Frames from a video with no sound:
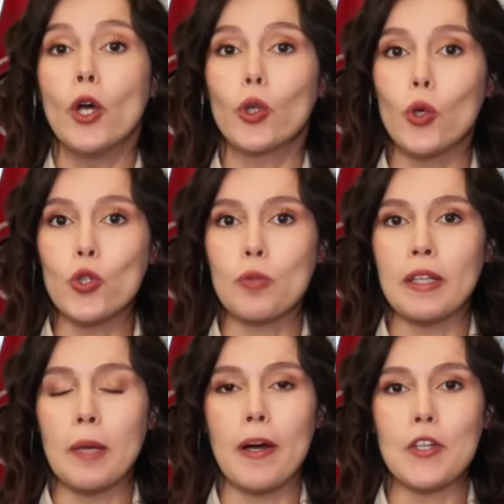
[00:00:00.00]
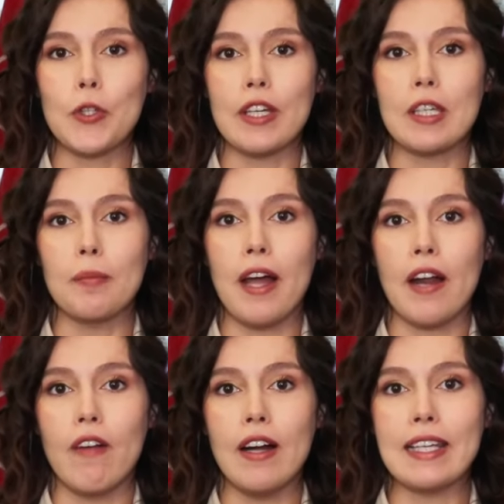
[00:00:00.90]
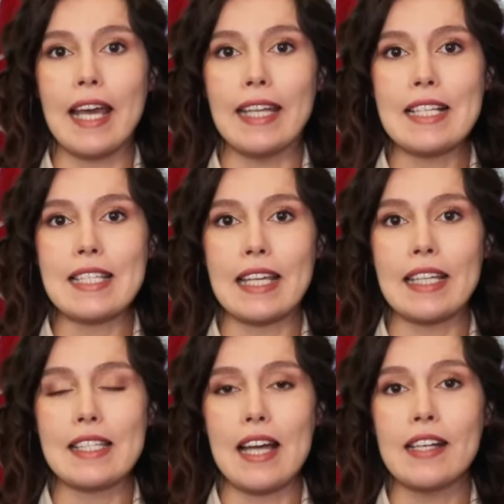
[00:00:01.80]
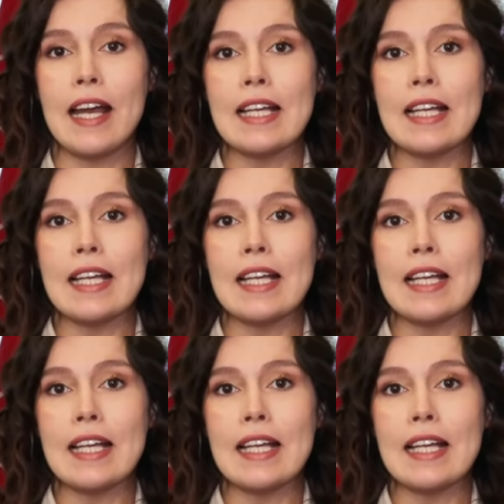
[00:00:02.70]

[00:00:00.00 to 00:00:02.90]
Görüşmede başka kimler var? Genel Sekreter